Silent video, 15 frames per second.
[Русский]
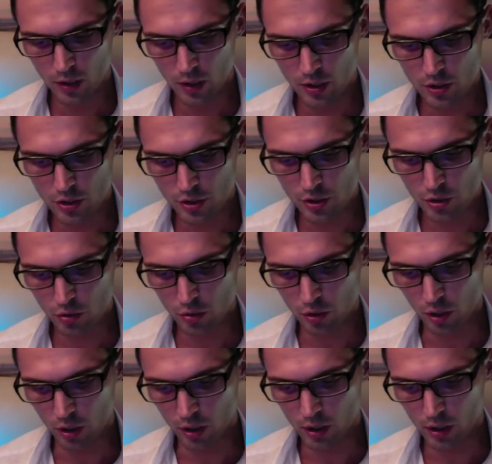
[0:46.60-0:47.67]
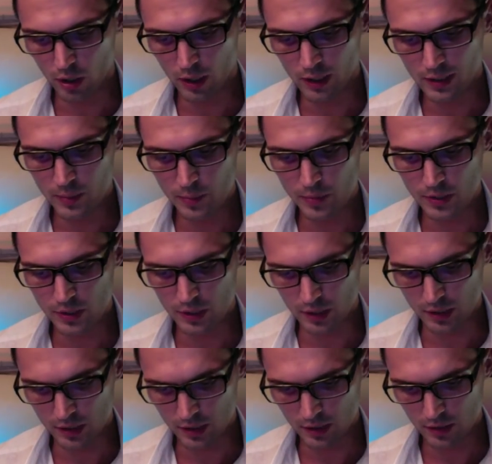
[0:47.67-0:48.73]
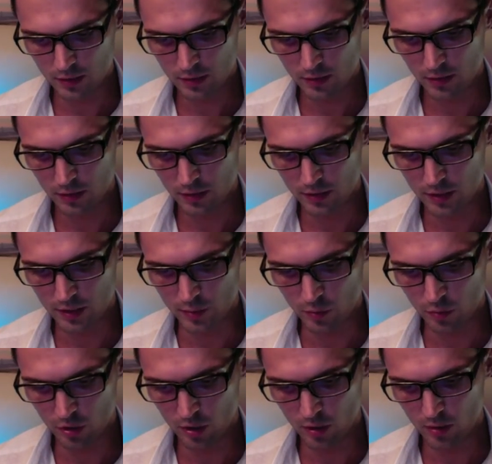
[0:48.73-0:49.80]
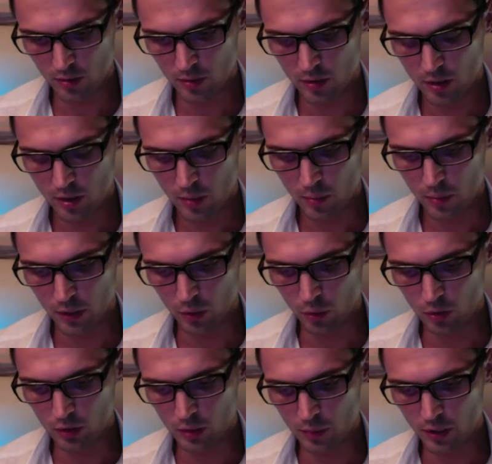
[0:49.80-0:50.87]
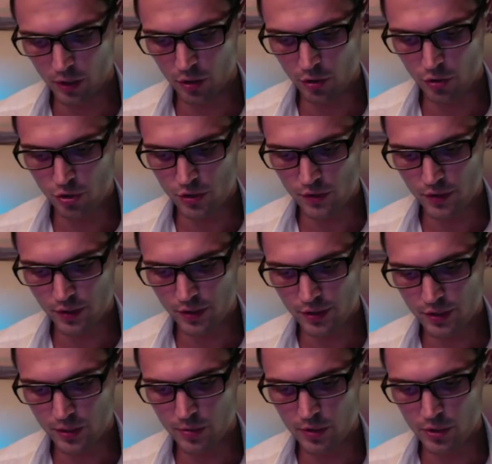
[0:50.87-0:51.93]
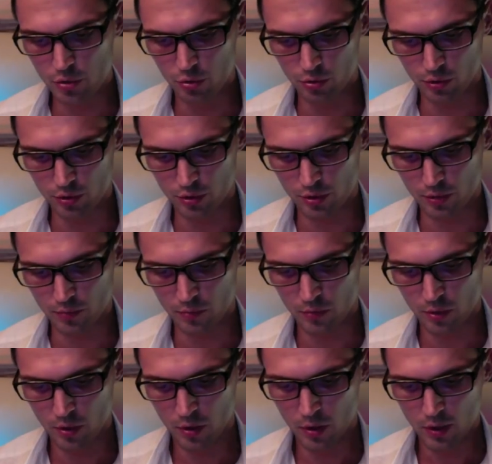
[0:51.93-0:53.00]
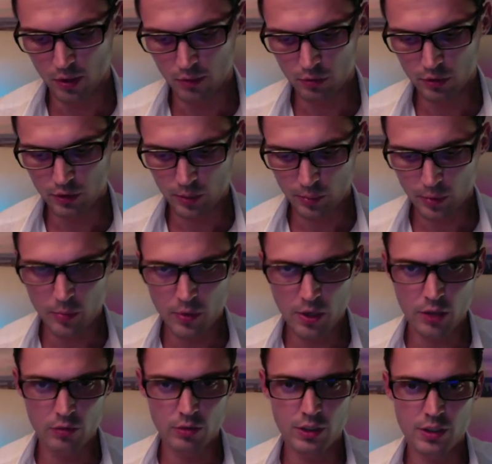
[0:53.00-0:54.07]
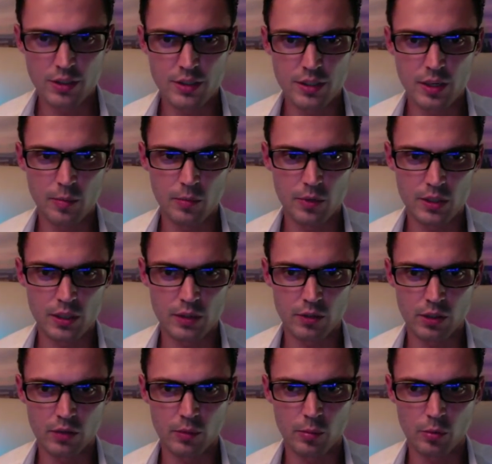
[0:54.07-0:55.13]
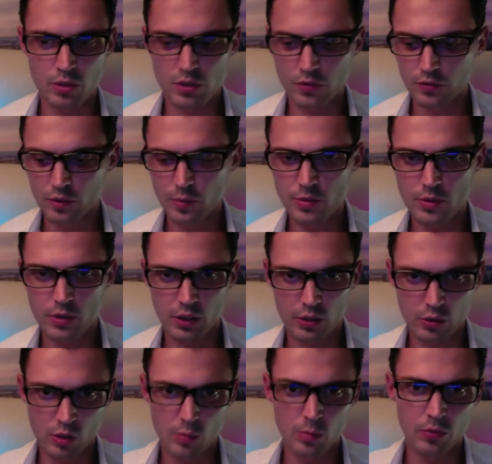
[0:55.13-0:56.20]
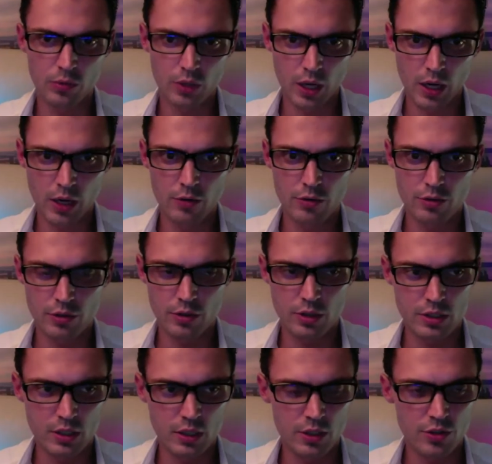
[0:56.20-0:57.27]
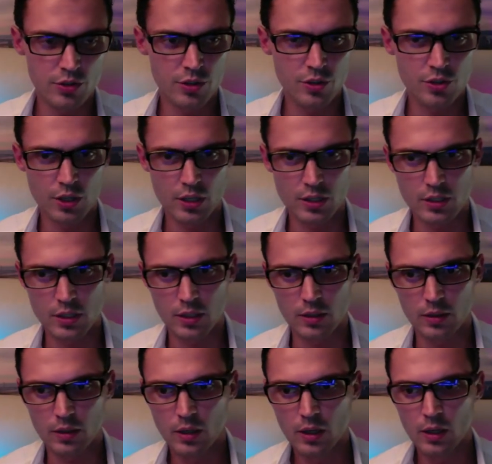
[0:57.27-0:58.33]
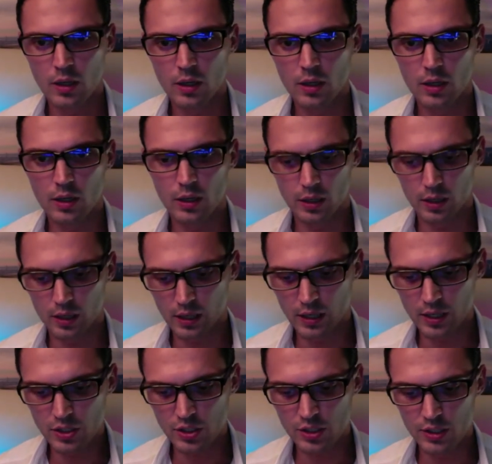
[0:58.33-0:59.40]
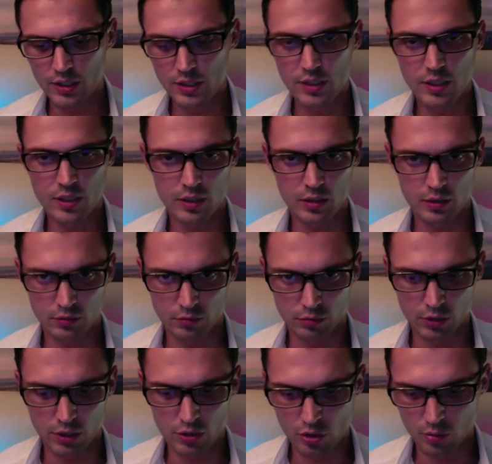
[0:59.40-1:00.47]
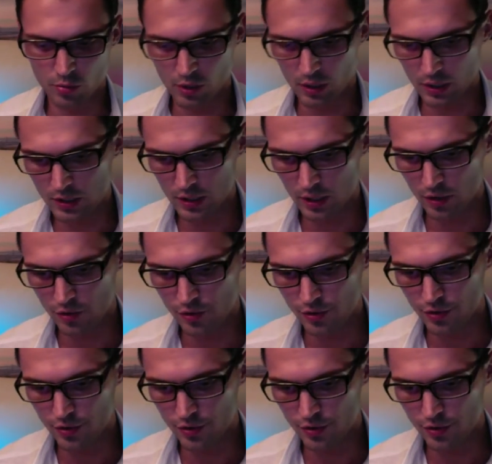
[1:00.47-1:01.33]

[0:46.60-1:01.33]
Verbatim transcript: Шестое. Как записаться? Седьмое. Погода, метеочувствительность и бессонница. Вот я примерно вот эти семь основных вопросов выписал, которые повторяются достаточно часто. А, каждый из них, вот особенно касающийся